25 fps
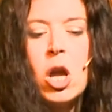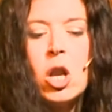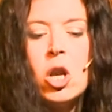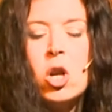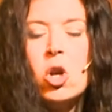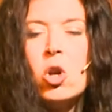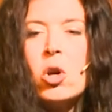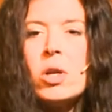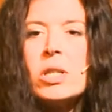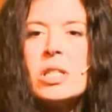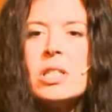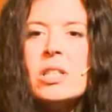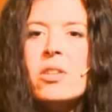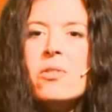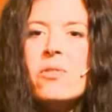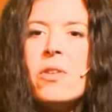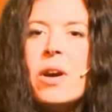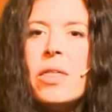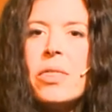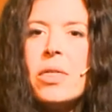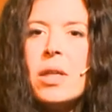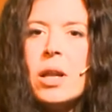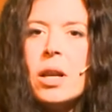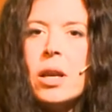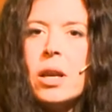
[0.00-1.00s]
no es ni
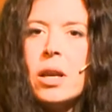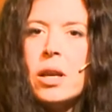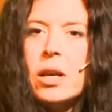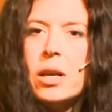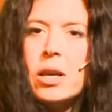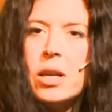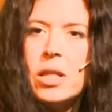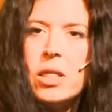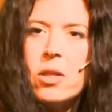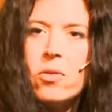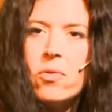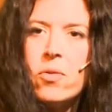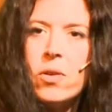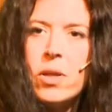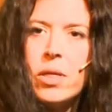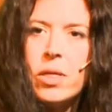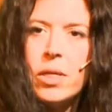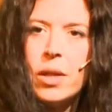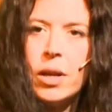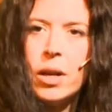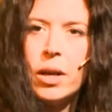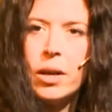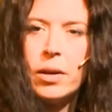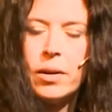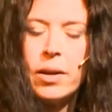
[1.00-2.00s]
fácil ni
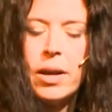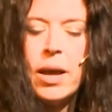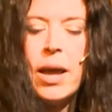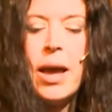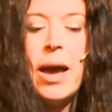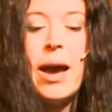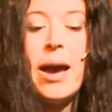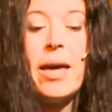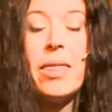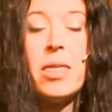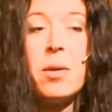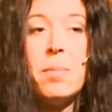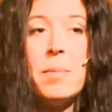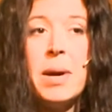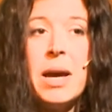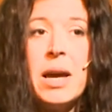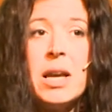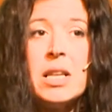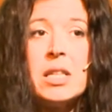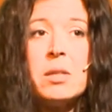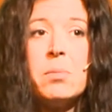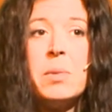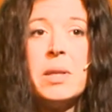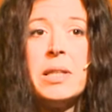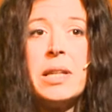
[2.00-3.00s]
difícil,
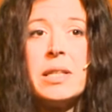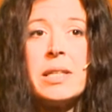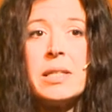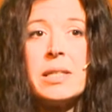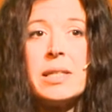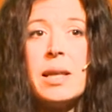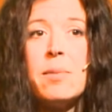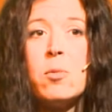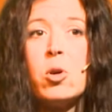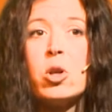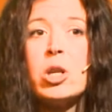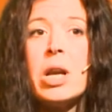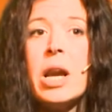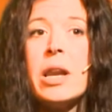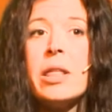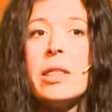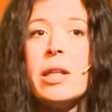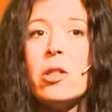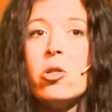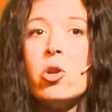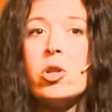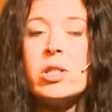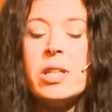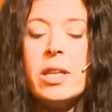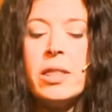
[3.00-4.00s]
Además, mientras estamos
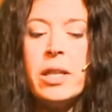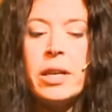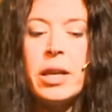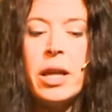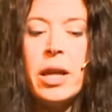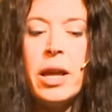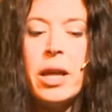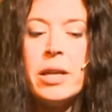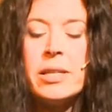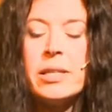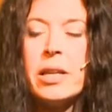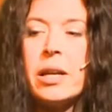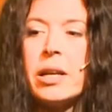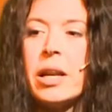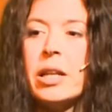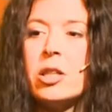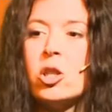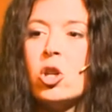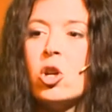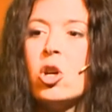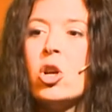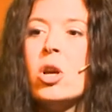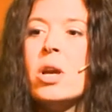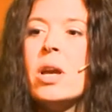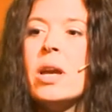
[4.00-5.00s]
realizando ese,
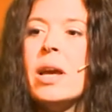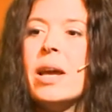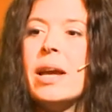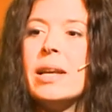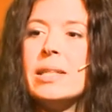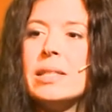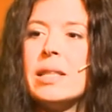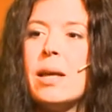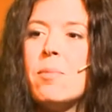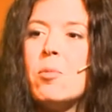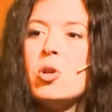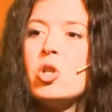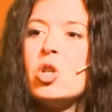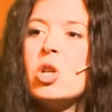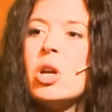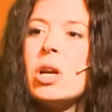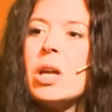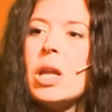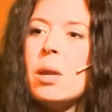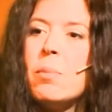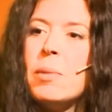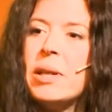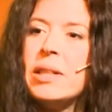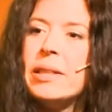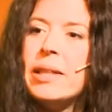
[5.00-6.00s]
reto, estamos
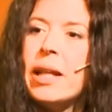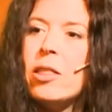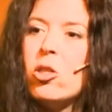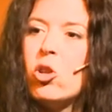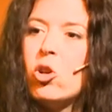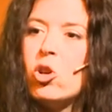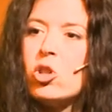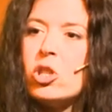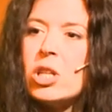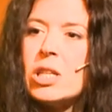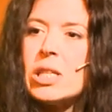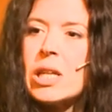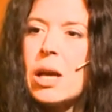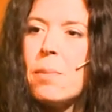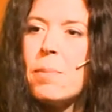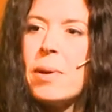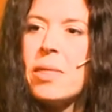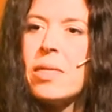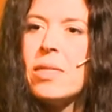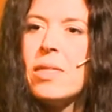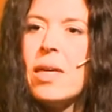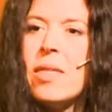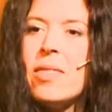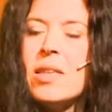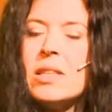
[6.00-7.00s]
incrementando nuestras
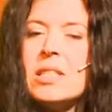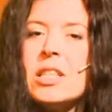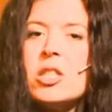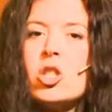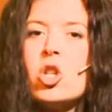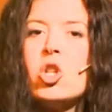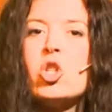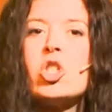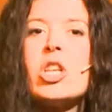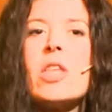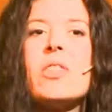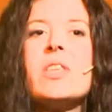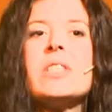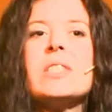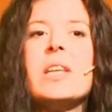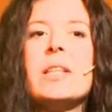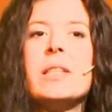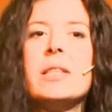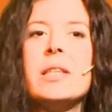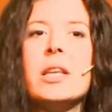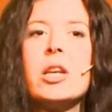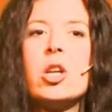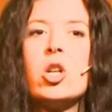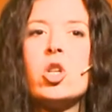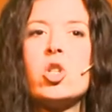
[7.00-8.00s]
capacidades y eso nos hace
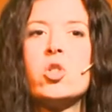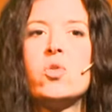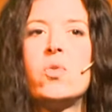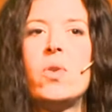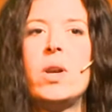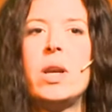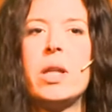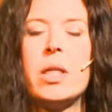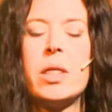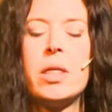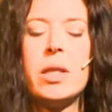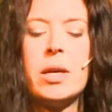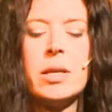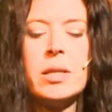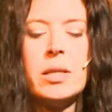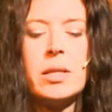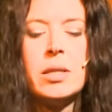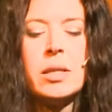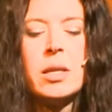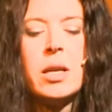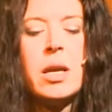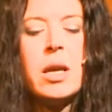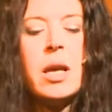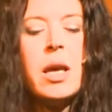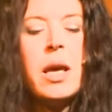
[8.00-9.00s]
sentirnos
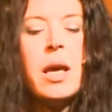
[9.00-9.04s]
felices.